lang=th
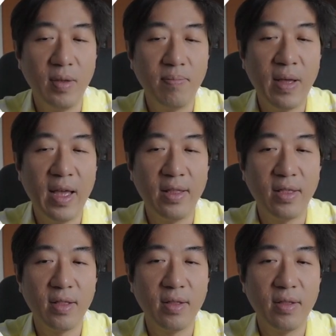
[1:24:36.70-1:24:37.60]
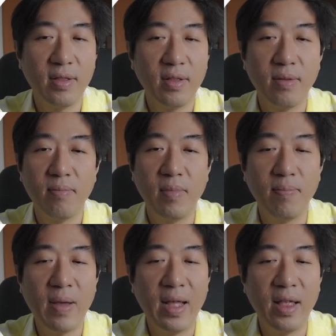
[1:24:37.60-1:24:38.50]
มีแปด
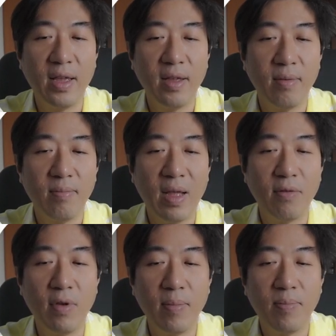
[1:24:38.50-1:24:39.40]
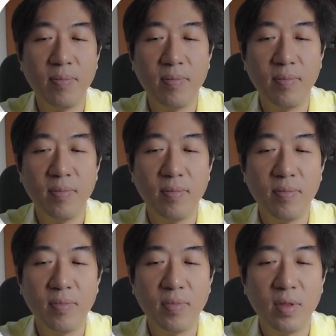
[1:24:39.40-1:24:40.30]
มีแปดอะไรแปดเว็บ
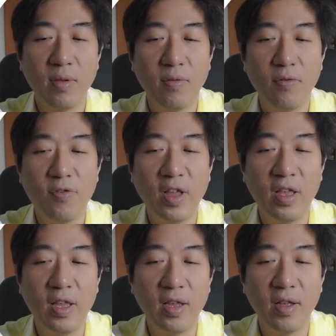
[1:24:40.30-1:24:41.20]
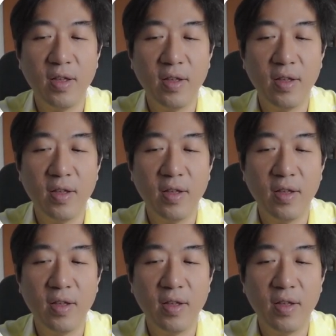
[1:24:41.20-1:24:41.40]
ฟรี